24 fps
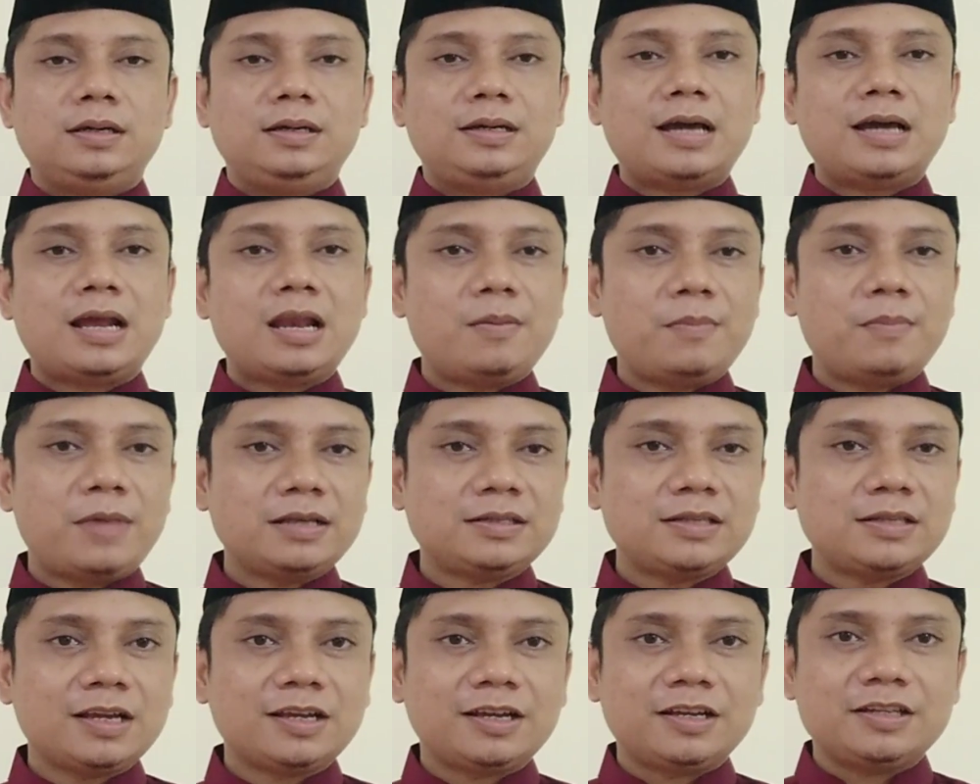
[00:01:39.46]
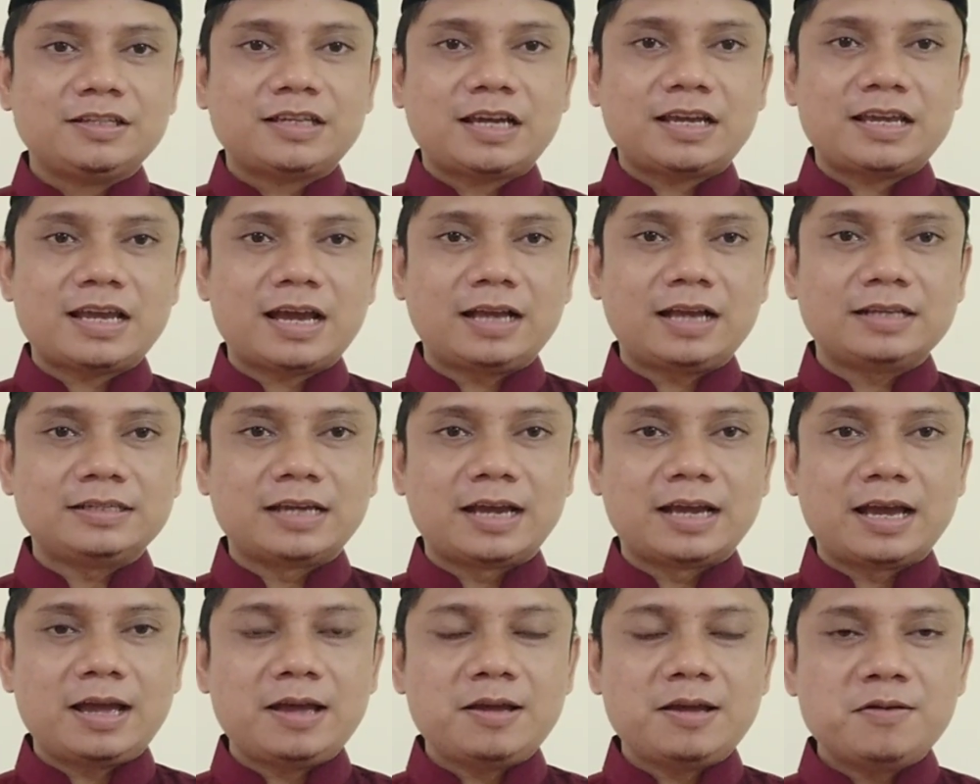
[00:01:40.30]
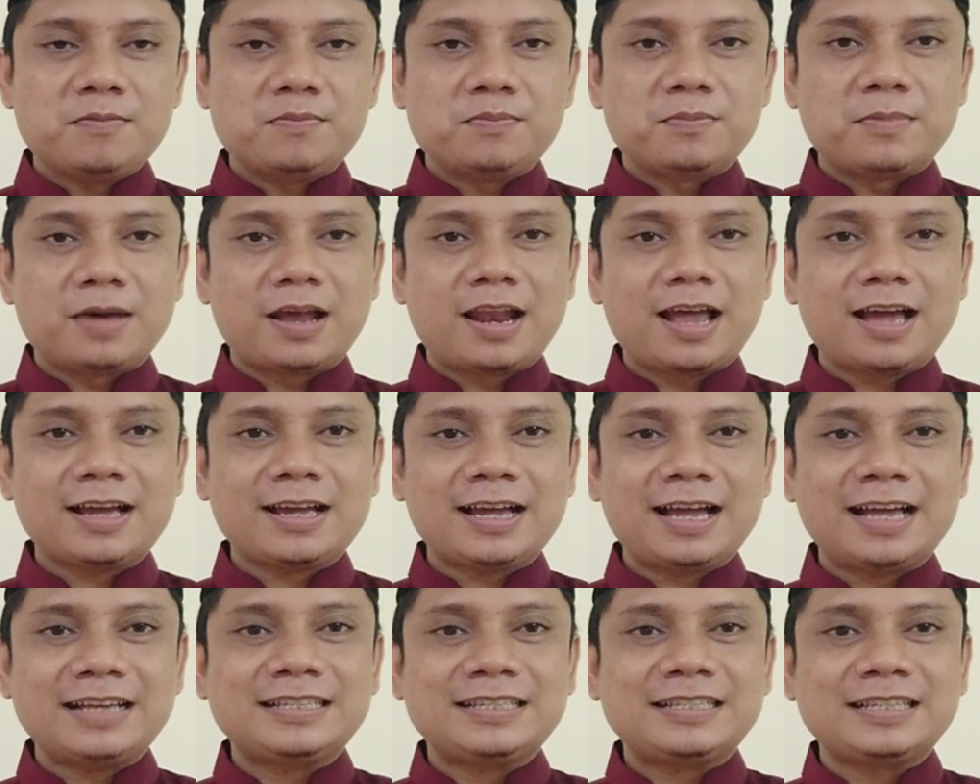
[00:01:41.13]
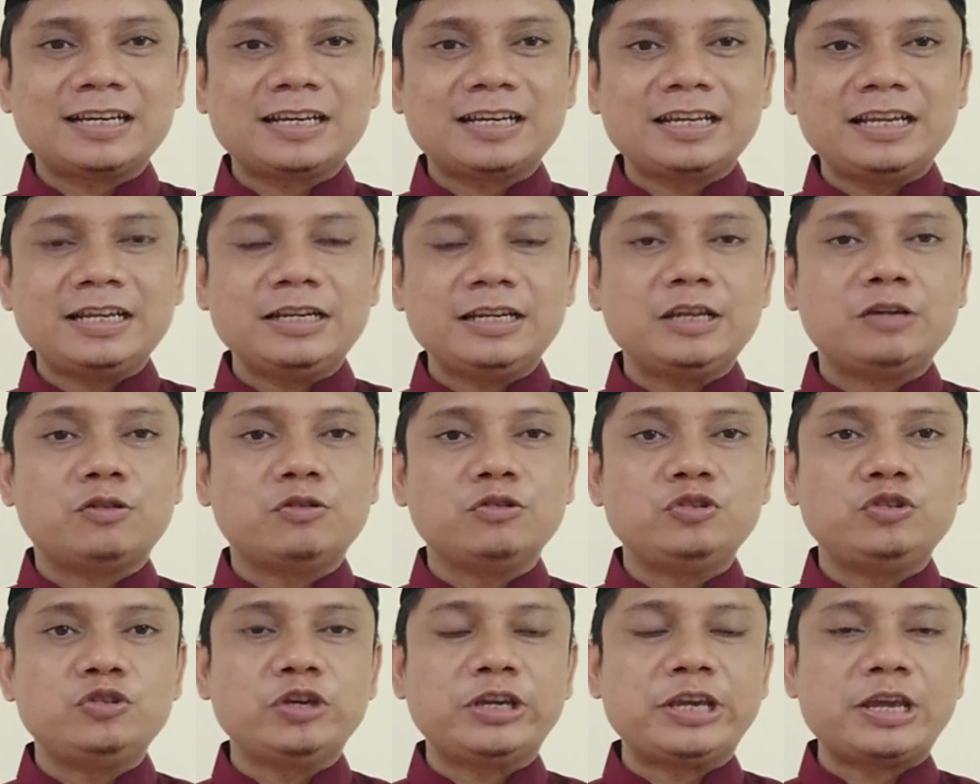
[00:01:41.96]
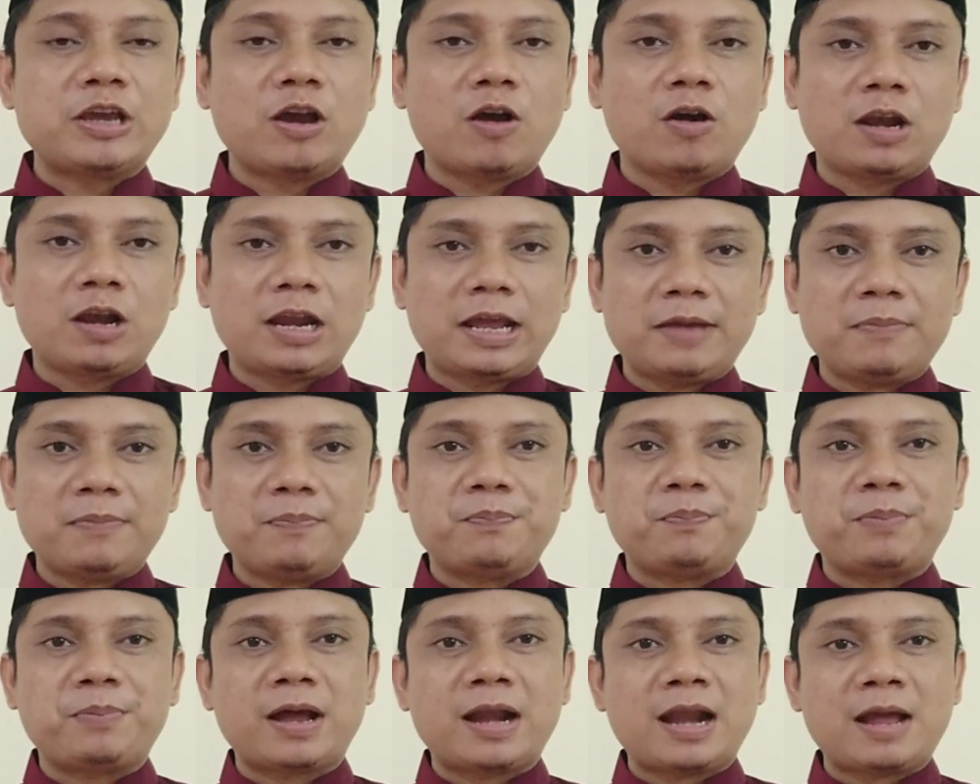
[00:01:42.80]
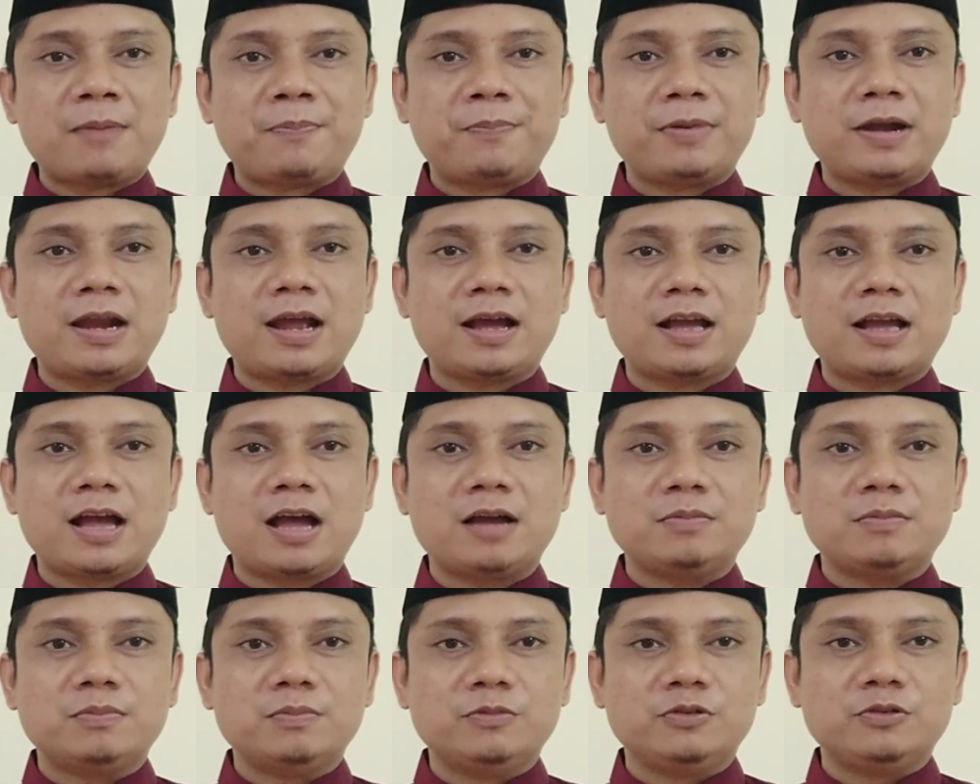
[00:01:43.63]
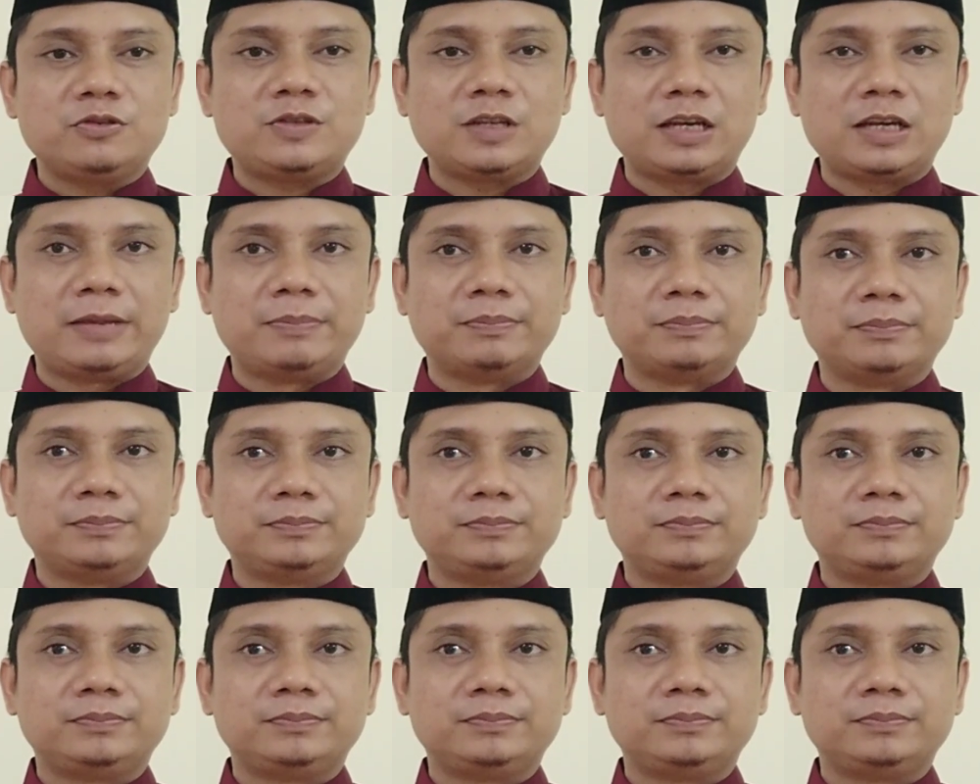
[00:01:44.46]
Dalam masa kejayaannya, Malaka sering dikunjungi oleh para pedagang muslim.